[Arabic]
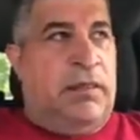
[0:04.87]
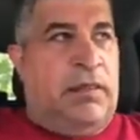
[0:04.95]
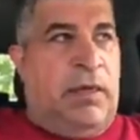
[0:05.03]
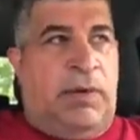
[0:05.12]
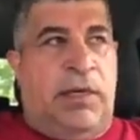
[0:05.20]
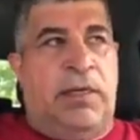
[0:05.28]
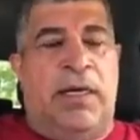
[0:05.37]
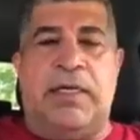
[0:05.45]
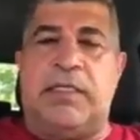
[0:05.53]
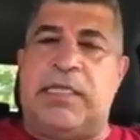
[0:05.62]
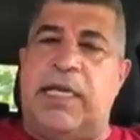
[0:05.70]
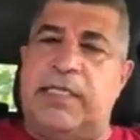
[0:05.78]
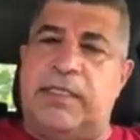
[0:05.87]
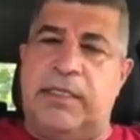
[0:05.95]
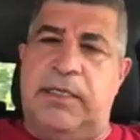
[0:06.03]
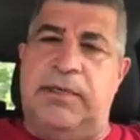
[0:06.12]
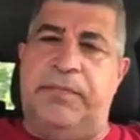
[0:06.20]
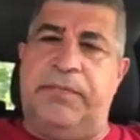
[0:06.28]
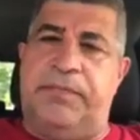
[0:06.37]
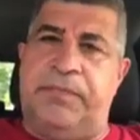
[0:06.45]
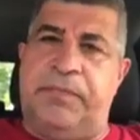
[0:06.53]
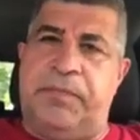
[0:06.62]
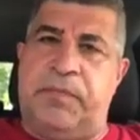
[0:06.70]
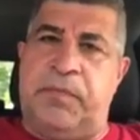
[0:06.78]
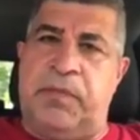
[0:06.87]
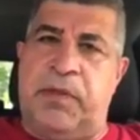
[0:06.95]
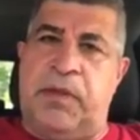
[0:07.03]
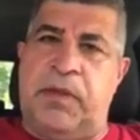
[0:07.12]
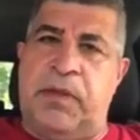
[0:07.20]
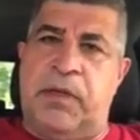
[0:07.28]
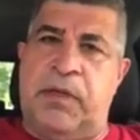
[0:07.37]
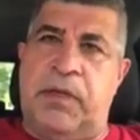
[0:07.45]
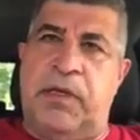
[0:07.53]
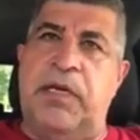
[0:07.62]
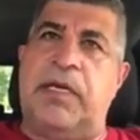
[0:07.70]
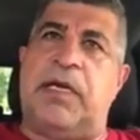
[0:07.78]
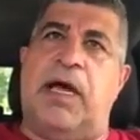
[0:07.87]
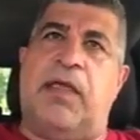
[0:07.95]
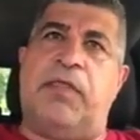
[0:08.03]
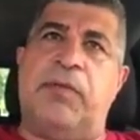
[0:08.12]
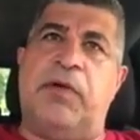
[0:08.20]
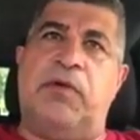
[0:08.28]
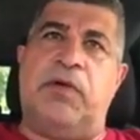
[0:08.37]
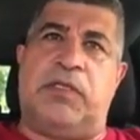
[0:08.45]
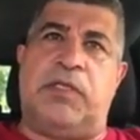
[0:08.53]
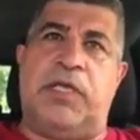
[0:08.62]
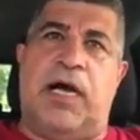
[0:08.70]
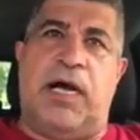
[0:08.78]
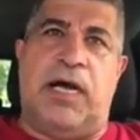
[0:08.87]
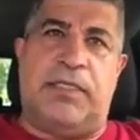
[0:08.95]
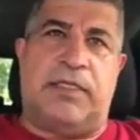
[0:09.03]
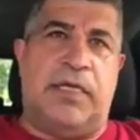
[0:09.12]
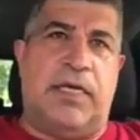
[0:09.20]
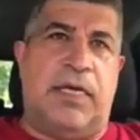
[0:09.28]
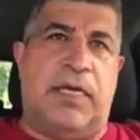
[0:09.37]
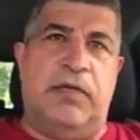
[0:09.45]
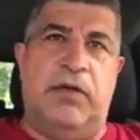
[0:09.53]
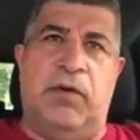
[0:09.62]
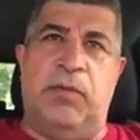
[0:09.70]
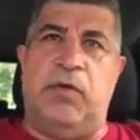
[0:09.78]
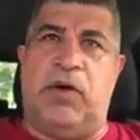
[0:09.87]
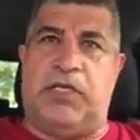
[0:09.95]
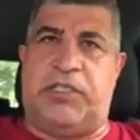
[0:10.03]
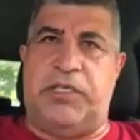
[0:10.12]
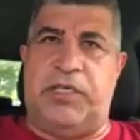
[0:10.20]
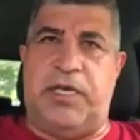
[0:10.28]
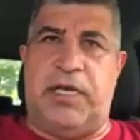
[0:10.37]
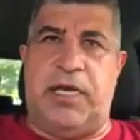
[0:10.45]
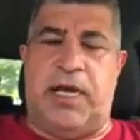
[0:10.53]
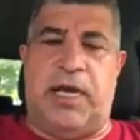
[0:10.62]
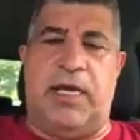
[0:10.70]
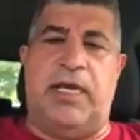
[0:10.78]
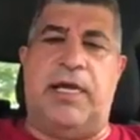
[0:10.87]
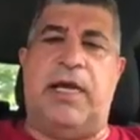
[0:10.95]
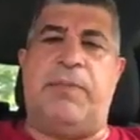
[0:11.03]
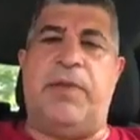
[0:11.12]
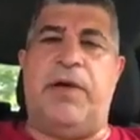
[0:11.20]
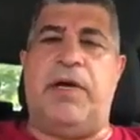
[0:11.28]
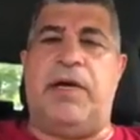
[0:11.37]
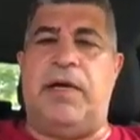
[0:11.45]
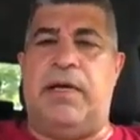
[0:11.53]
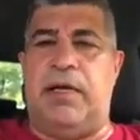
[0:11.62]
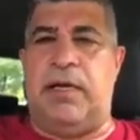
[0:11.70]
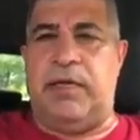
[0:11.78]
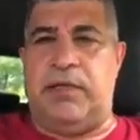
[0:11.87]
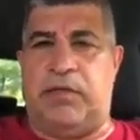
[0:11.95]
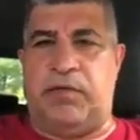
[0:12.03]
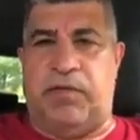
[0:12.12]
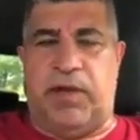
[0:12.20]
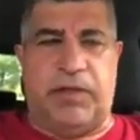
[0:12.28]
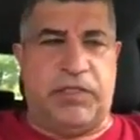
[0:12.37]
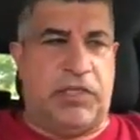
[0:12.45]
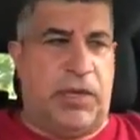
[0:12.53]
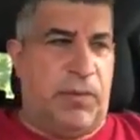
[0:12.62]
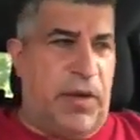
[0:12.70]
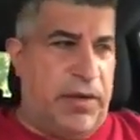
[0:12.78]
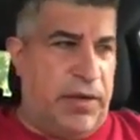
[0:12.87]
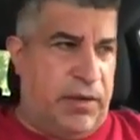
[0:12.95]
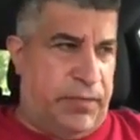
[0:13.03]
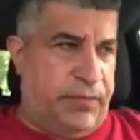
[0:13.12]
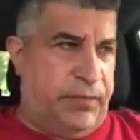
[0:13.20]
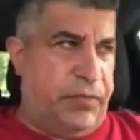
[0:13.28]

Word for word: طبعا هاي رسالتي للكاظمي واعتداءاته اليوم الوحشية على أبناء الانتفاضة الشعبانية